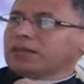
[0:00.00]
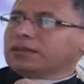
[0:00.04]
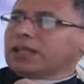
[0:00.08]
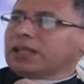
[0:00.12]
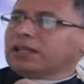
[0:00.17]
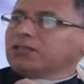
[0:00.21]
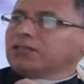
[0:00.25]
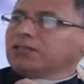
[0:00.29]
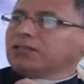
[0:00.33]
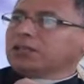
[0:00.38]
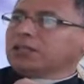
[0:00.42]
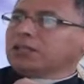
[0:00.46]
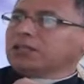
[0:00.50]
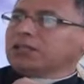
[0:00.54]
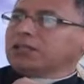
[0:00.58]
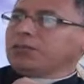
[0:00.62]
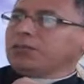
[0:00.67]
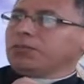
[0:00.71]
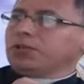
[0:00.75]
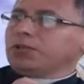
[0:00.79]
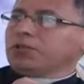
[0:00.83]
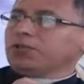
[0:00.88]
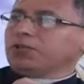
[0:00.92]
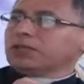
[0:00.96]
dando
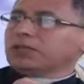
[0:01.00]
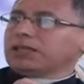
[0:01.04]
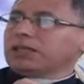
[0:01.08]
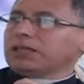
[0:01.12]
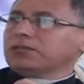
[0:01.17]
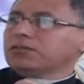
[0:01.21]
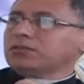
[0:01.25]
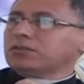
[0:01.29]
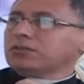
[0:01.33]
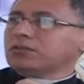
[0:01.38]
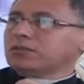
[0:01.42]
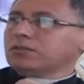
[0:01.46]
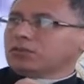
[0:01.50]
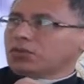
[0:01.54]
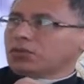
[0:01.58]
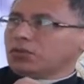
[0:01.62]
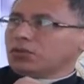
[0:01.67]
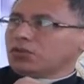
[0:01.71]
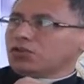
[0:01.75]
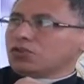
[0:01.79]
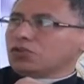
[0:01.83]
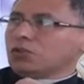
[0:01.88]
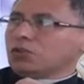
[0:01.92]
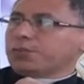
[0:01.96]
testimonio tanto
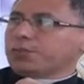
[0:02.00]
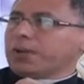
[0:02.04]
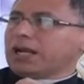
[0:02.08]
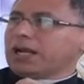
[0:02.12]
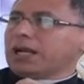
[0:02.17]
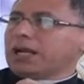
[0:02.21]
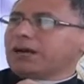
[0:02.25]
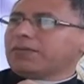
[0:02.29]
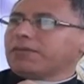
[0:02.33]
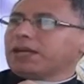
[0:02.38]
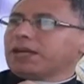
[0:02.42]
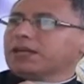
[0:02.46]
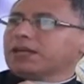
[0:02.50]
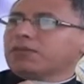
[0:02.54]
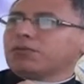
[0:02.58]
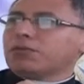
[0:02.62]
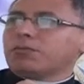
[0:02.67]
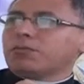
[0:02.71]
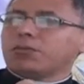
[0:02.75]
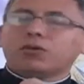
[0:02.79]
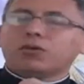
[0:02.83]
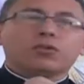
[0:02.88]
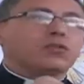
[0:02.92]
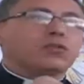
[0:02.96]
con sus palabras
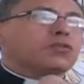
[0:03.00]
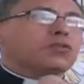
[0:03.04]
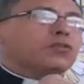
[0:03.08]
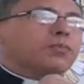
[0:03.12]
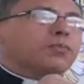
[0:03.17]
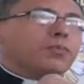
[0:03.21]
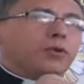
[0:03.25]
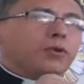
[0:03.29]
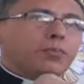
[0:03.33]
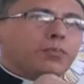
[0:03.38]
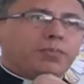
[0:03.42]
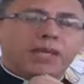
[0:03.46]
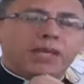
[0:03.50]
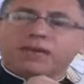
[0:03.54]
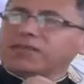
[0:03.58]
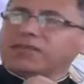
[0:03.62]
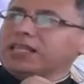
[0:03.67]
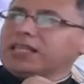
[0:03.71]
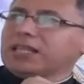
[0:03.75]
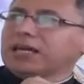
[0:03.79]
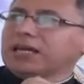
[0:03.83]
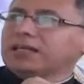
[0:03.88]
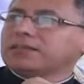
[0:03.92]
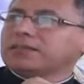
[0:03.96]
como con su propia
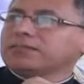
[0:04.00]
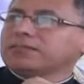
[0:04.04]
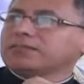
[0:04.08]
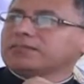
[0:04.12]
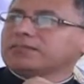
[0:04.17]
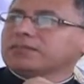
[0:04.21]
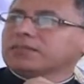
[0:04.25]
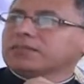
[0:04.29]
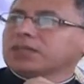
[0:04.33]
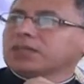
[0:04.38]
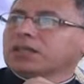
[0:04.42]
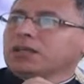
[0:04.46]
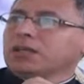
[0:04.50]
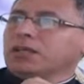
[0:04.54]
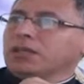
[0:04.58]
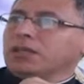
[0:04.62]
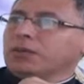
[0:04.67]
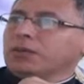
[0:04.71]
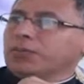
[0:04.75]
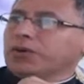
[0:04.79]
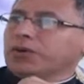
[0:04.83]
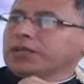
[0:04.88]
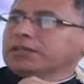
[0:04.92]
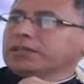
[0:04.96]
vida.
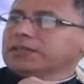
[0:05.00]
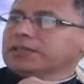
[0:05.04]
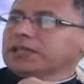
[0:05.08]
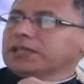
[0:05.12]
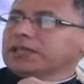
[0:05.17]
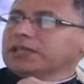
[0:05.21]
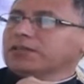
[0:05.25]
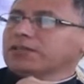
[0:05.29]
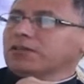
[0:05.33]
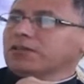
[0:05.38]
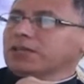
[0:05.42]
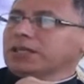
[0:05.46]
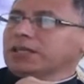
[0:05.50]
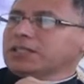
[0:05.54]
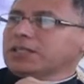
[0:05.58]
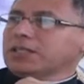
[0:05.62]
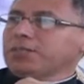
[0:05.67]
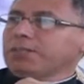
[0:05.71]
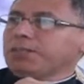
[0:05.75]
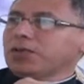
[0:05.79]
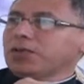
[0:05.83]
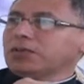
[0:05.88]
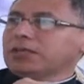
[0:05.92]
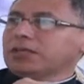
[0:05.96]
Por esta razón es
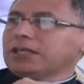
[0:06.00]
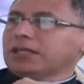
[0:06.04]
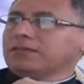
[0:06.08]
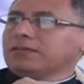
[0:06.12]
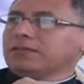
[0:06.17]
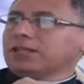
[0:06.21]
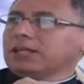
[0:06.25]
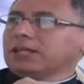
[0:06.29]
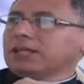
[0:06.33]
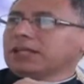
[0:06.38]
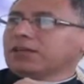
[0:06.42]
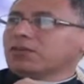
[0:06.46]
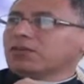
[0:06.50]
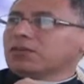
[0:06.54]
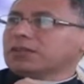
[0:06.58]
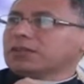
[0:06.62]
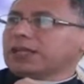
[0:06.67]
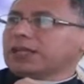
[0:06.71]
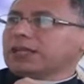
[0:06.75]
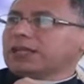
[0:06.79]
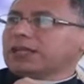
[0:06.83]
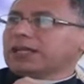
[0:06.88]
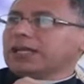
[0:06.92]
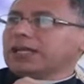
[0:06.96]
importante
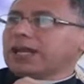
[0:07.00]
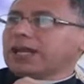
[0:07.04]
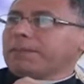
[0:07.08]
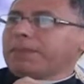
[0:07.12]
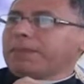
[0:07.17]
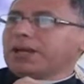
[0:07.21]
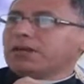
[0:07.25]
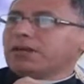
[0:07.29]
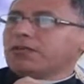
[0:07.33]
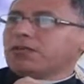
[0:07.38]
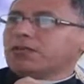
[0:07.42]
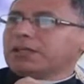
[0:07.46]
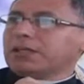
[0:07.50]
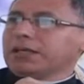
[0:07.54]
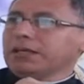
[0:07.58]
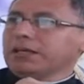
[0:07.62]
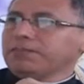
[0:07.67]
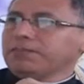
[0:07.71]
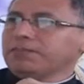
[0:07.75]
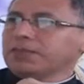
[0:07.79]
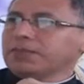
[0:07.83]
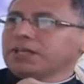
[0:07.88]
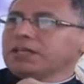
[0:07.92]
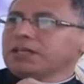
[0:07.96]
recordar que la parroquia
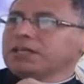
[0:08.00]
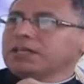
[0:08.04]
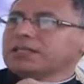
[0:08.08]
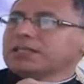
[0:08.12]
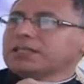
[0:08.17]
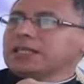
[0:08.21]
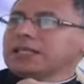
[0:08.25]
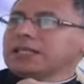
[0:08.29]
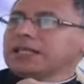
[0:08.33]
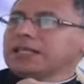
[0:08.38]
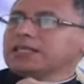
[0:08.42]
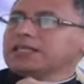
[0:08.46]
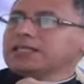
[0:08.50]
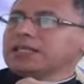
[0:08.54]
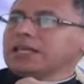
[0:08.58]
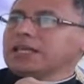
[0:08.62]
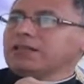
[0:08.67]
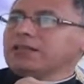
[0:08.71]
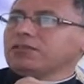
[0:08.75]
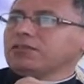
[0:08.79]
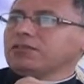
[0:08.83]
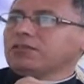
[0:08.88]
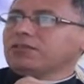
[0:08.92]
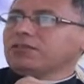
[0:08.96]
sigue
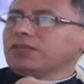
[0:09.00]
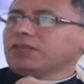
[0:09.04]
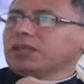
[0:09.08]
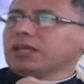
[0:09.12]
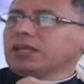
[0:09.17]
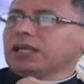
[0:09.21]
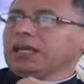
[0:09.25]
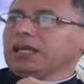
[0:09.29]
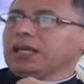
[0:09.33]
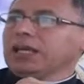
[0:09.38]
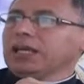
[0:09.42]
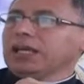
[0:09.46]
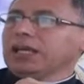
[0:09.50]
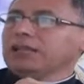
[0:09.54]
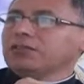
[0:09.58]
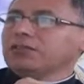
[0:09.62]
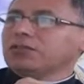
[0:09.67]
siendo el